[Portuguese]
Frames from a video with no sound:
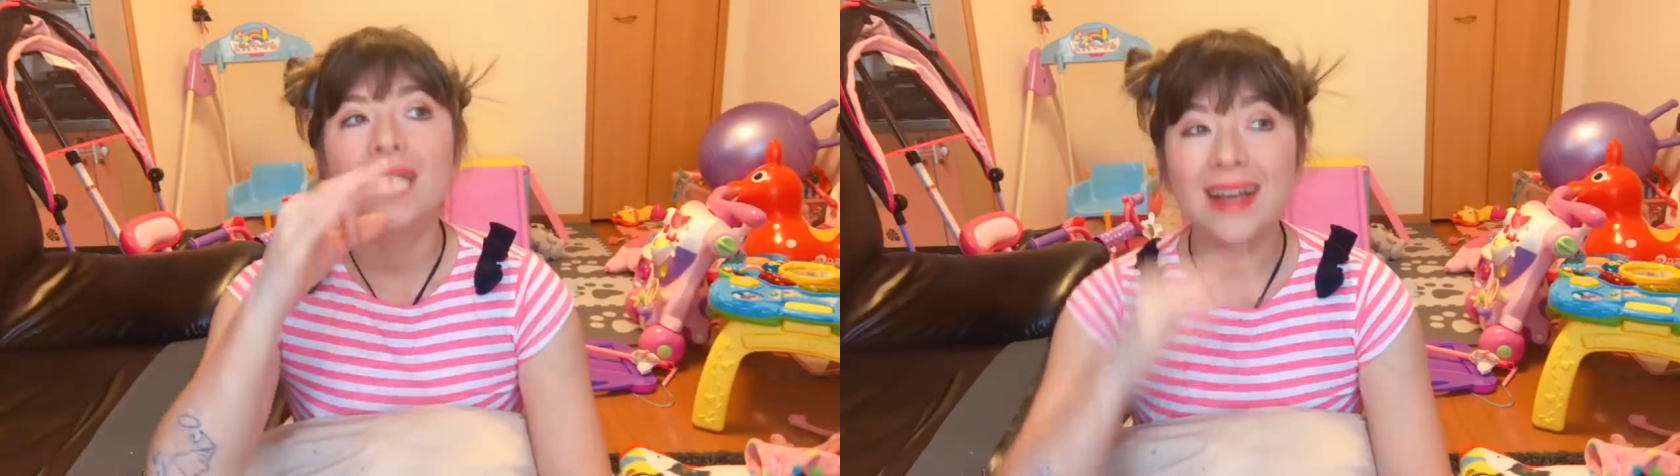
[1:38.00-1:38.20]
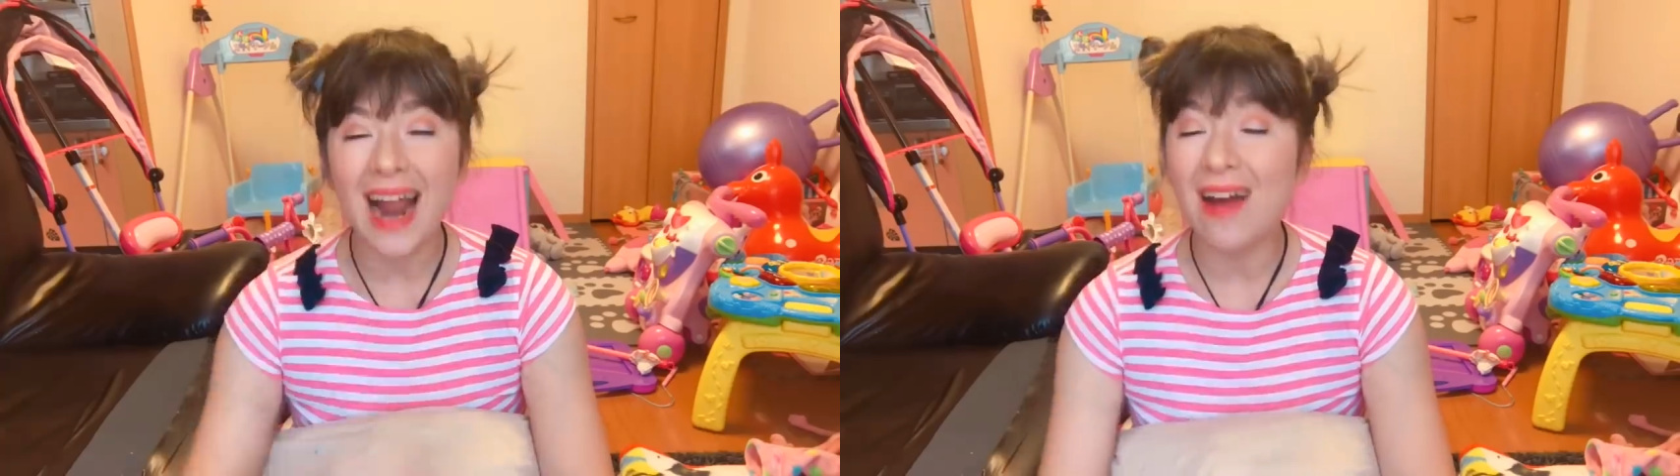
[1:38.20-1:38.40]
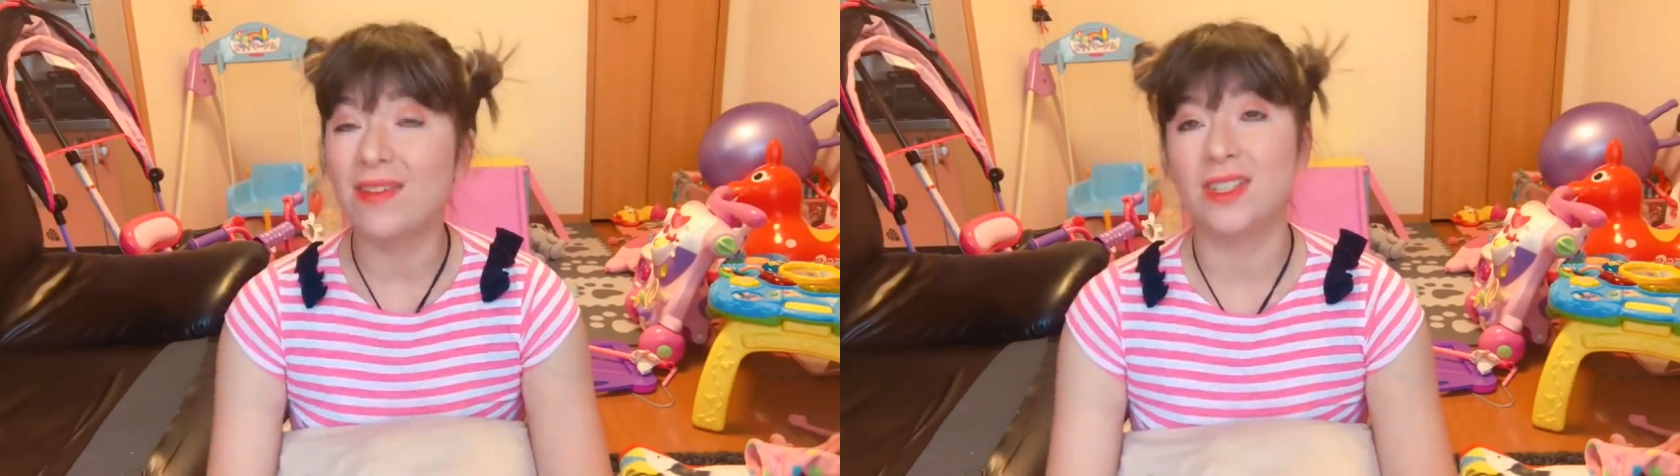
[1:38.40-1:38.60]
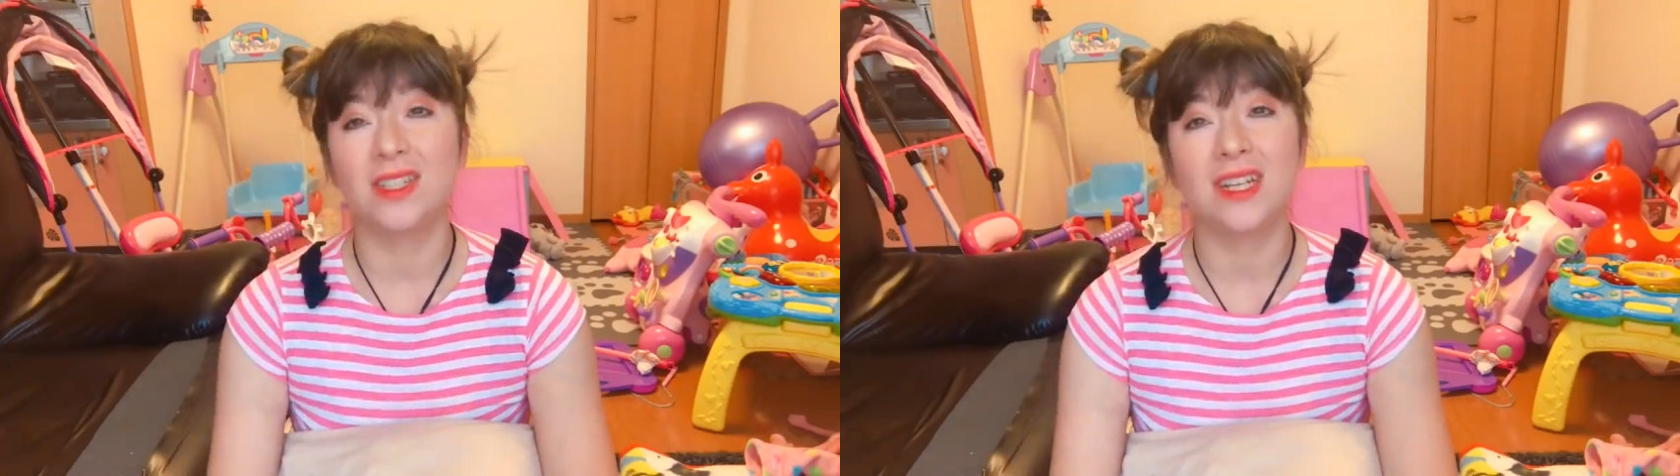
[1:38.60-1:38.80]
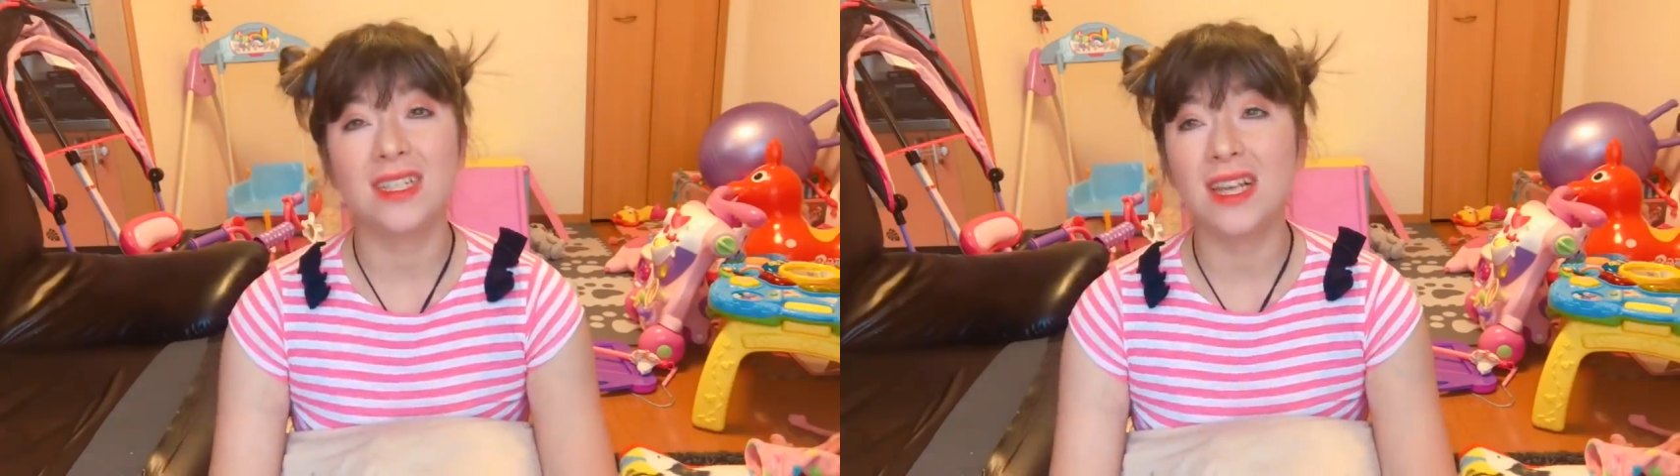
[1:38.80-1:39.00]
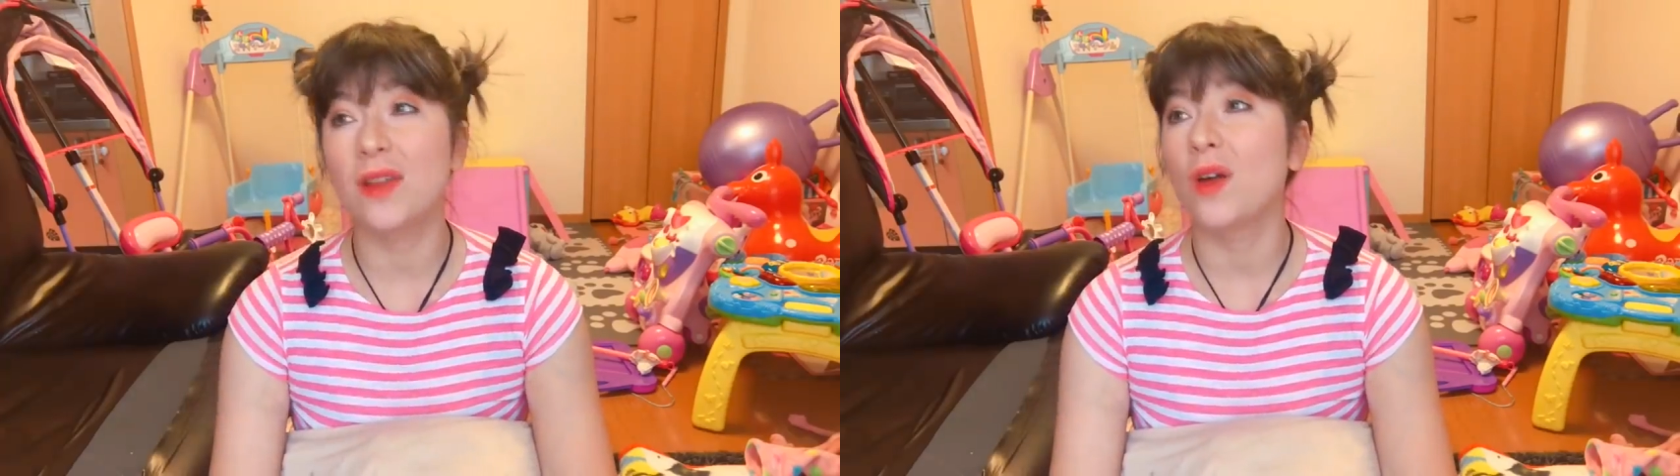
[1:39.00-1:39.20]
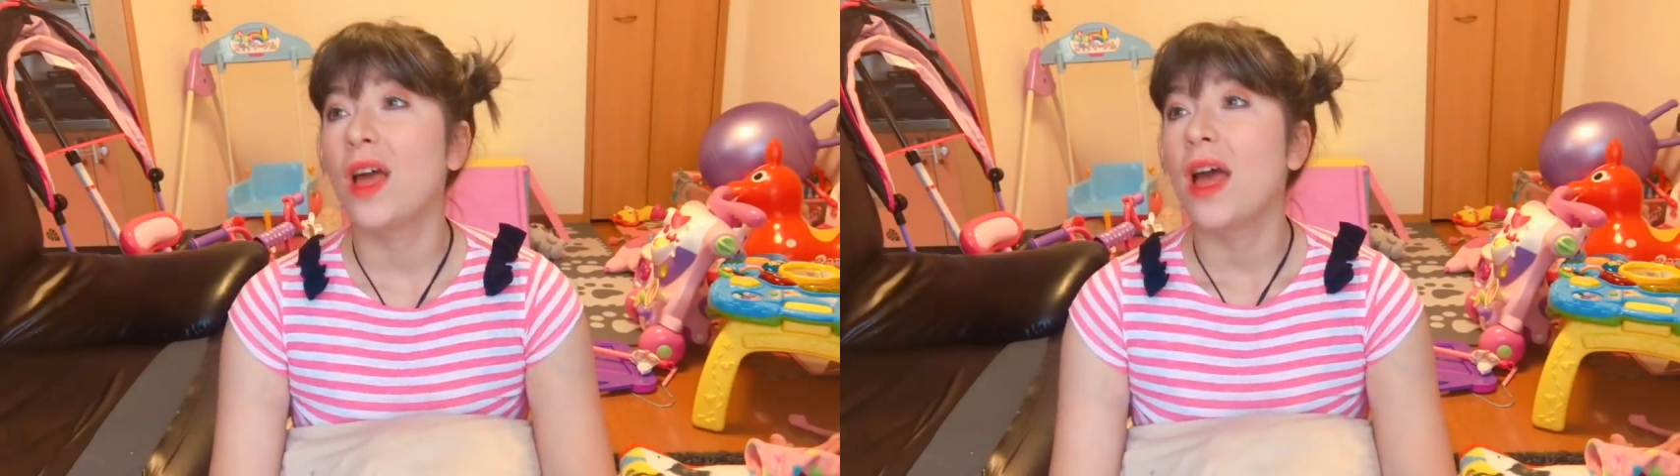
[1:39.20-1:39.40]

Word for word: Grava, gente, é sério.